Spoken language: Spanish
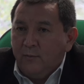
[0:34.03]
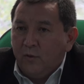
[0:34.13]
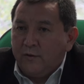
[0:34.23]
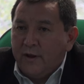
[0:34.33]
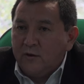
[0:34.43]

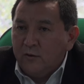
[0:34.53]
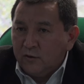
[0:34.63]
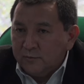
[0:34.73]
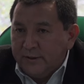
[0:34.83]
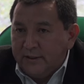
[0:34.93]
por daño en
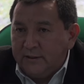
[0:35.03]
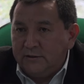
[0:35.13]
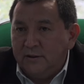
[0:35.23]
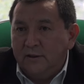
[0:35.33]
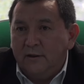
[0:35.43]
los
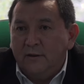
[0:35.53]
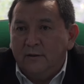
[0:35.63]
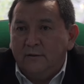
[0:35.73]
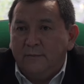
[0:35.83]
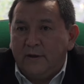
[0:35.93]
bienes.
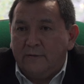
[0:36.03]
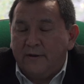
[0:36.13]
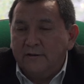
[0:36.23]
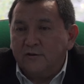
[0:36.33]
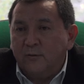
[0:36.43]
Para
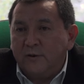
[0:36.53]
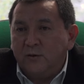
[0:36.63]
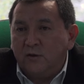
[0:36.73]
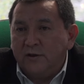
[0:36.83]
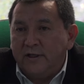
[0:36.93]
Francisco
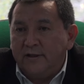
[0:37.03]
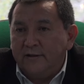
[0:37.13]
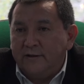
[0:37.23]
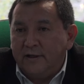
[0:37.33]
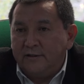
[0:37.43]
Mexuero
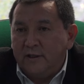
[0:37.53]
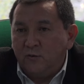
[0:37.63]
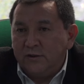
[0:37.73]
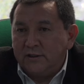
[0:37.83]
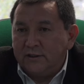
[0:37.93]
serían tres
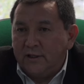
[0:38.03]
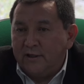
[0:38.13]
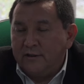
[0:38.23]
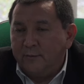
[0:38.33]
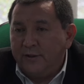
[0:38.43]
denuncias que
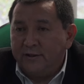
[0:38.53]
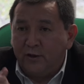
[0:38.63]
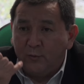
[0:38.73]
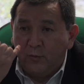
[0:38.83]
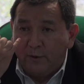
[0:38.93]
están ante el
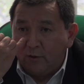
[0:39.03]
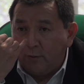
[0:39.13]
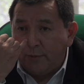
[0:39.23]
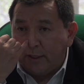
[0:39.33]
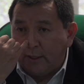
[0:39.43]
Ministerio
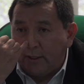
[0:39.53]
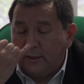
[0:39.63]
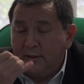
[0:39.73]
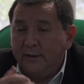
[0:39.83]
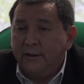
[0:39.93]
Público y
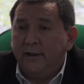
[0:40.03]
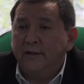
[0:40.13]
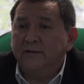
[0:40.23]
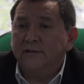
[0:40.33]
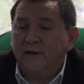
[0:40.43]
para
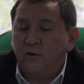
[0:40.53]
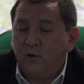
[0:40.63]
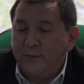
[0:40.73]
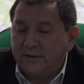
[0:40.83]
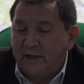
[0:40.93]
el licenciado
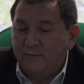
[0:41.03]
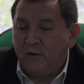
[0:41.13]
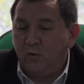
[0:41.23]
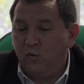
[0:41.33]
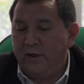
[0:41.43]
López han
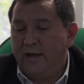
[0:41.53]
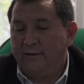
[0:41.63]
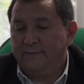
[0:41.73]
una